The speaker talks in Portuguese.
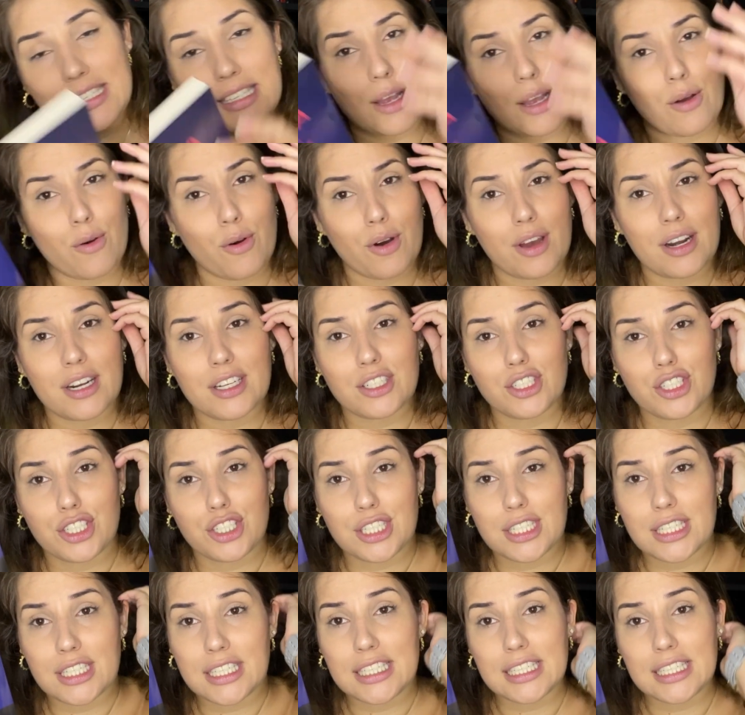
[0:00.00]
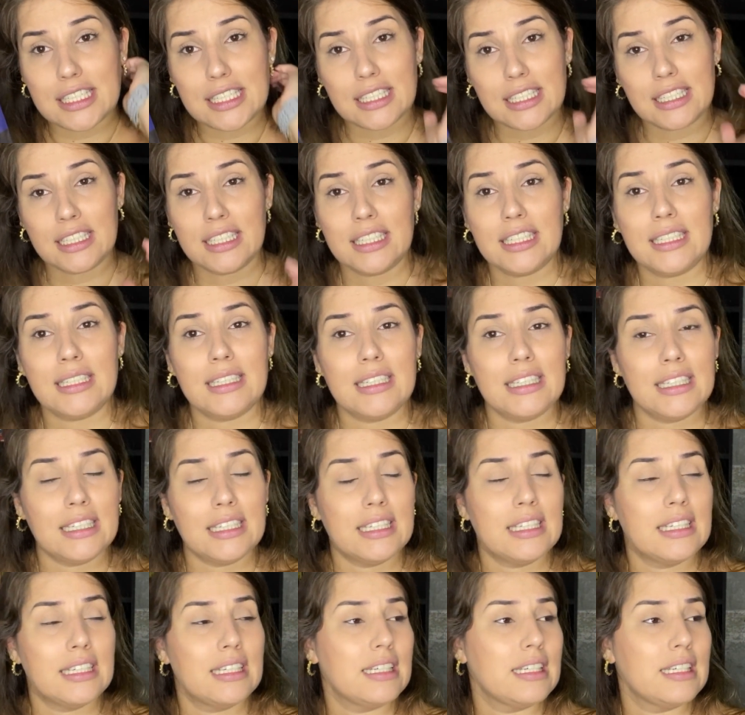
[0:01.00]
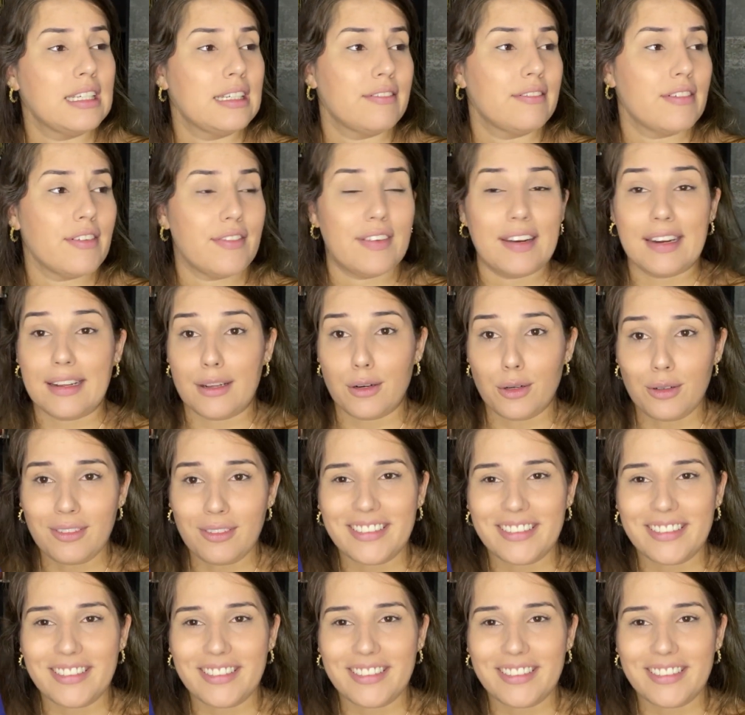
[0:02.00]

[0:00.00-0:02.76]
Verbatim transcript: agora de fevereiro.